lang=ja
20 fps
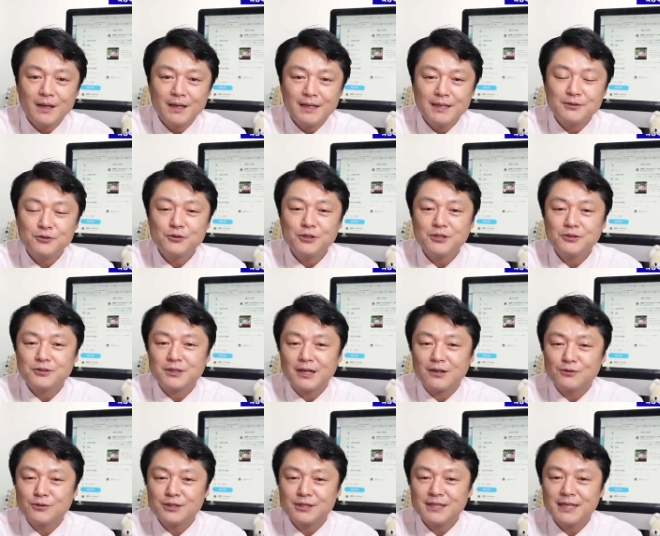いついつ
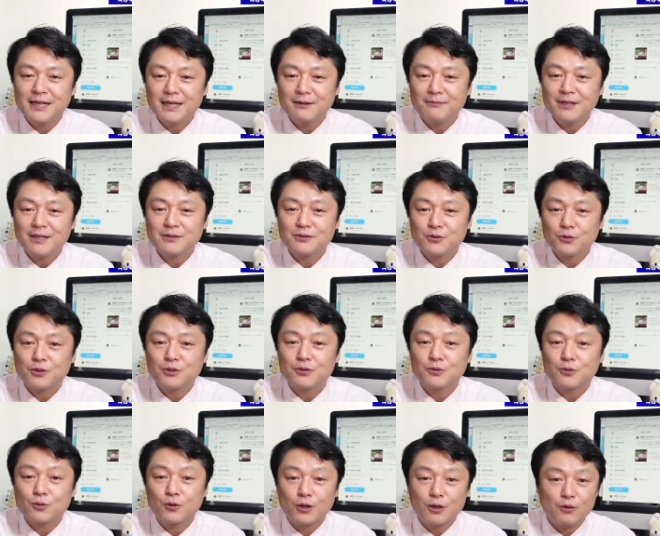打ち上げますよっていう
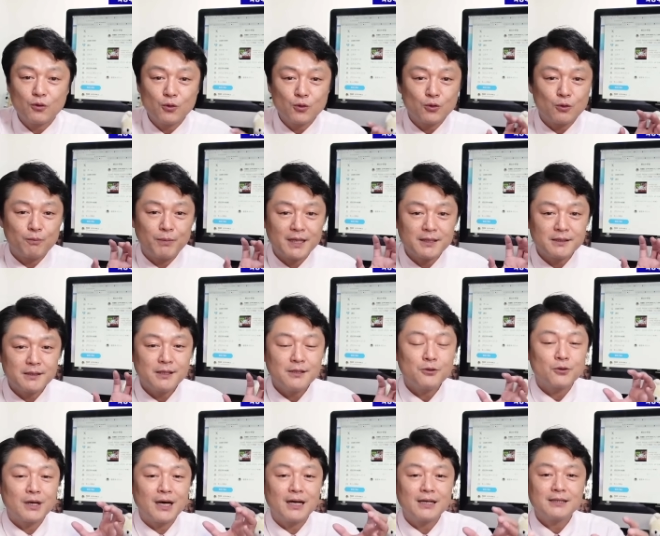ところを今度バッチリ
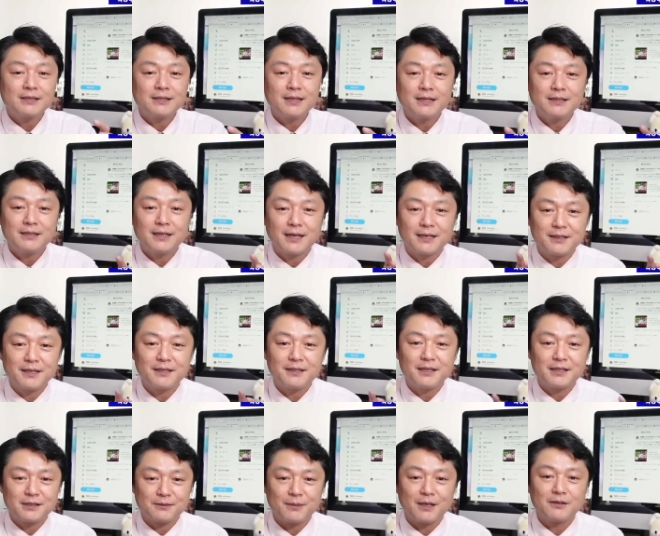と監視体制ができ
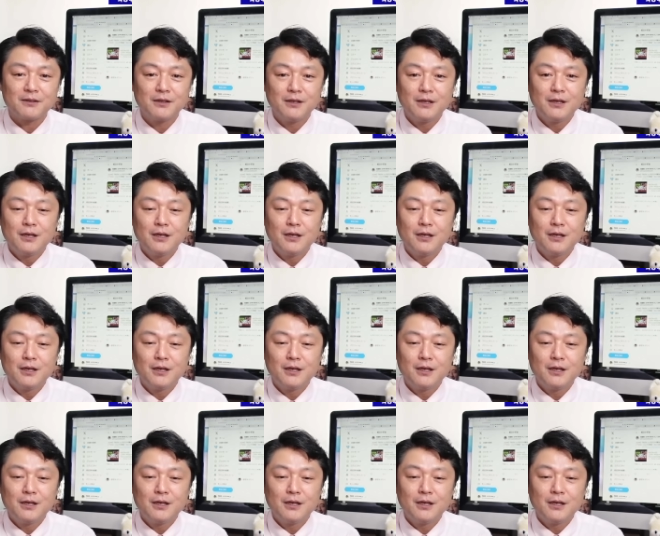てしまう